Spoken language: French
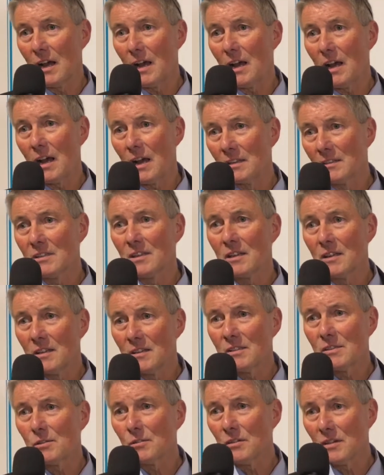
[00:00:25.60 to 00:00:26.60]

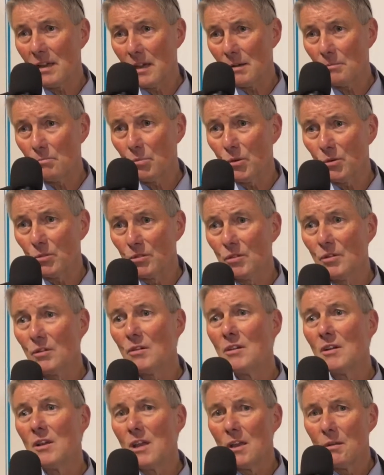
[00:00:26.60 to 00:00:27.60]
intéressant et important,
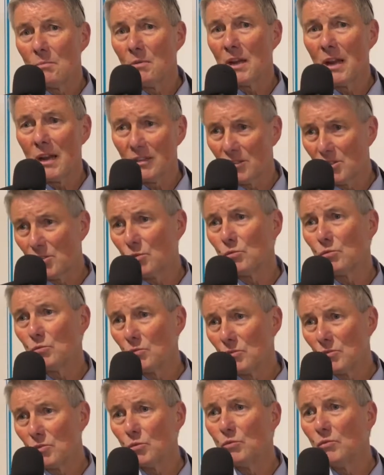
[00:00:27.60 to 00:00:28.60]
mais il a
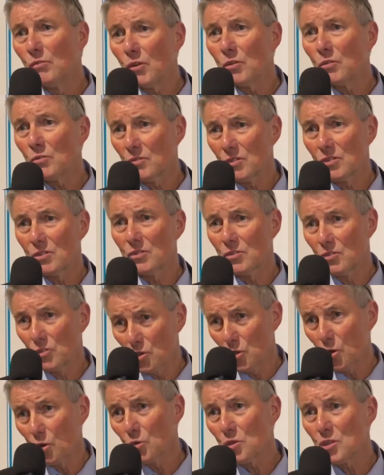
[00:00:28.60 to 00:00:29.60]
souvent
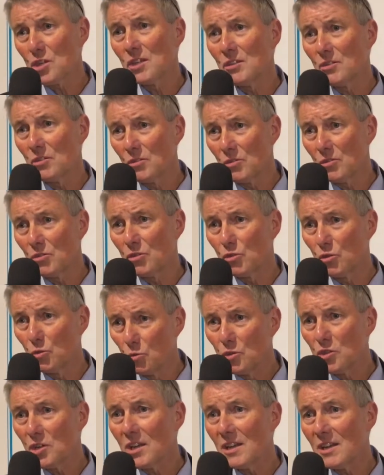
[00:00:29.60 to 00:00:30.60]
changé de
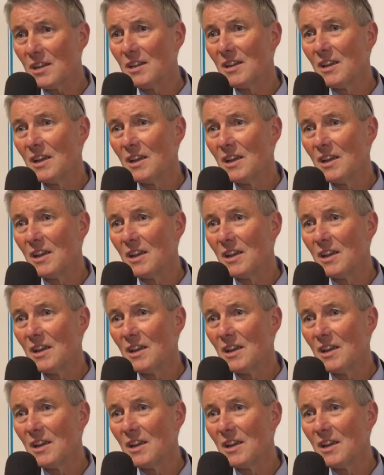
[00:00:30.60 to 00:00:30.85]
sujet.